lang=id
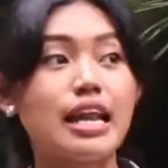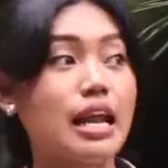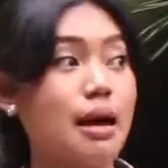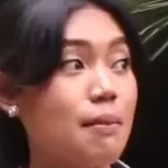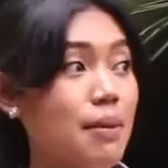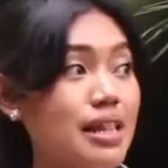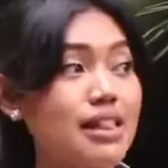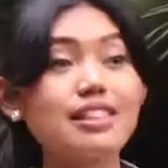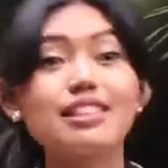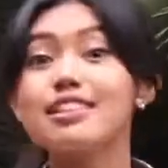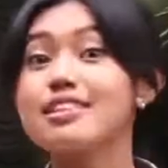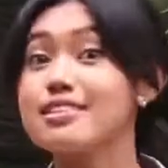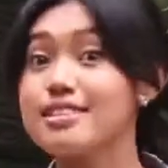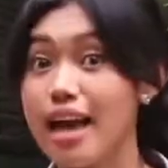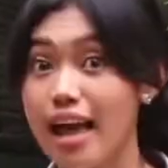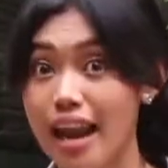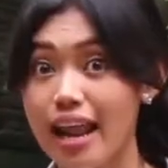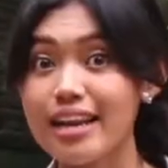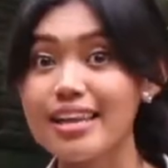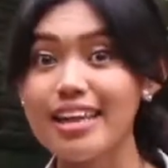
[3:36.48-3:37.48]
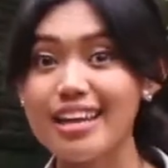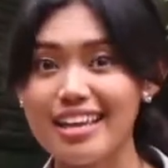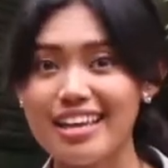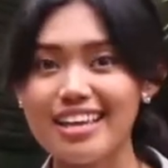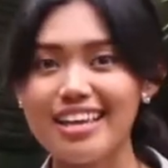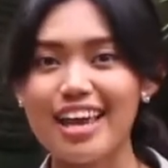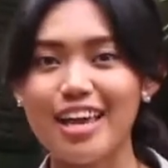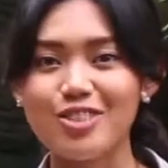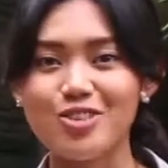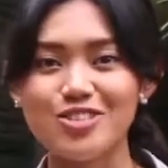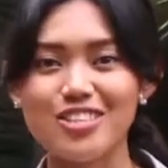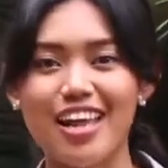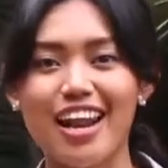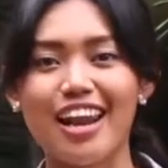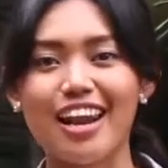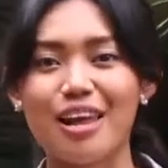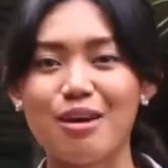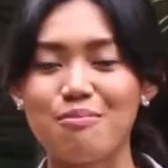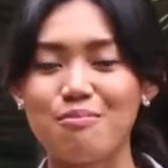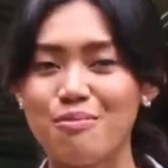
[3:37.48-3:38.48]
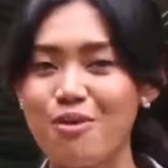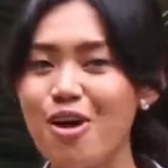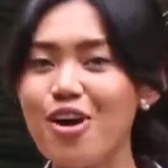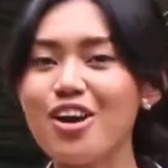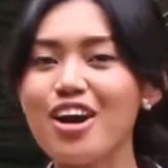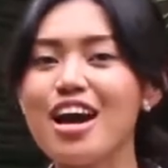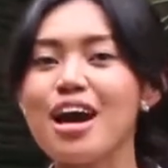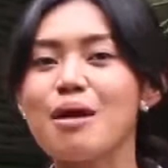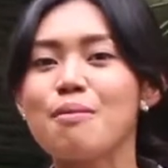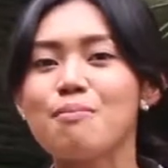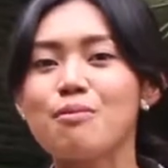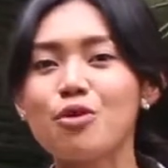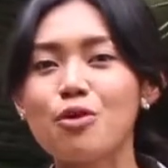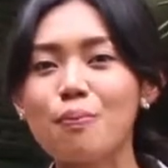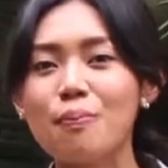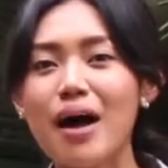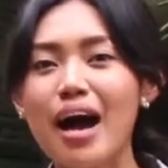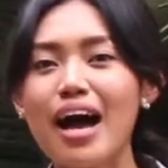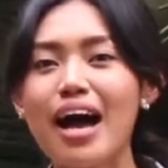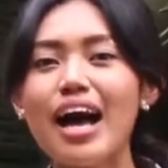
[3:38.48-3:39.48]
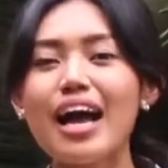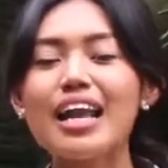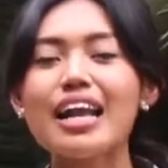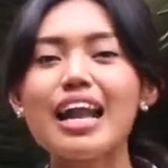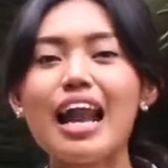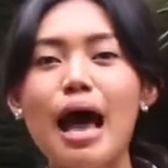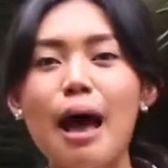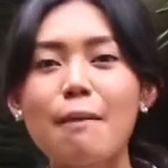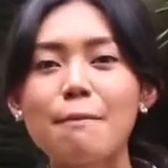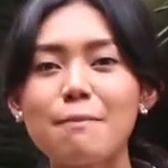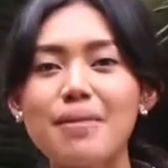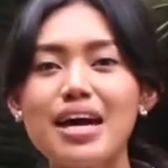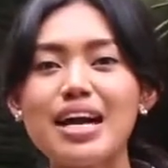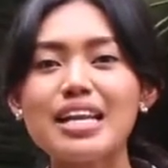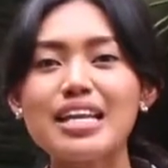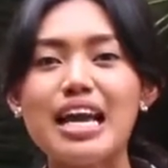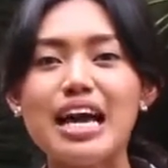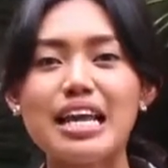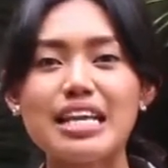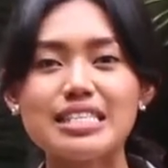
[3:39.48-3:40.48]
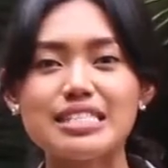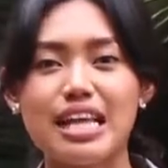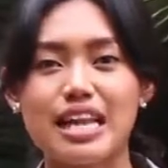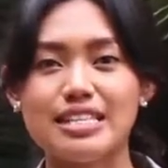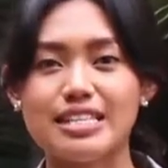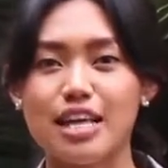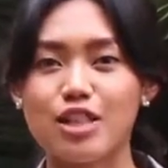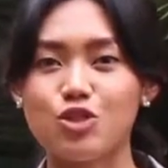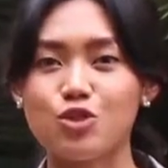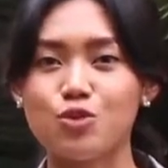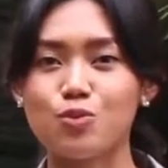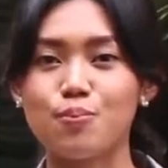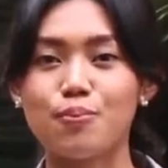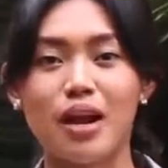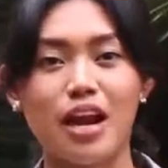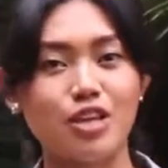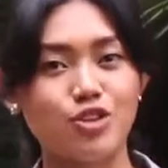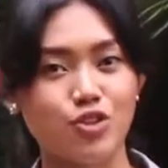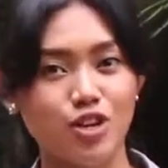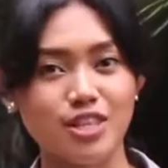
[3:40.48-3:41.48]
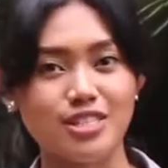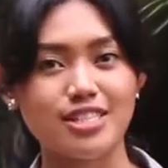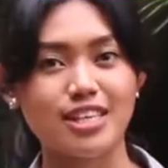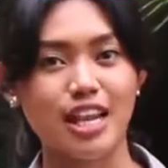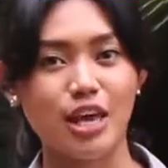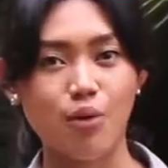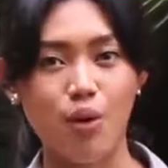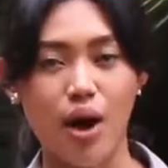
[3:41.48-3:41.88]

Dan nama jalannya nih yaitu Jalan Lembong merupakan nama dari salah satu prajurit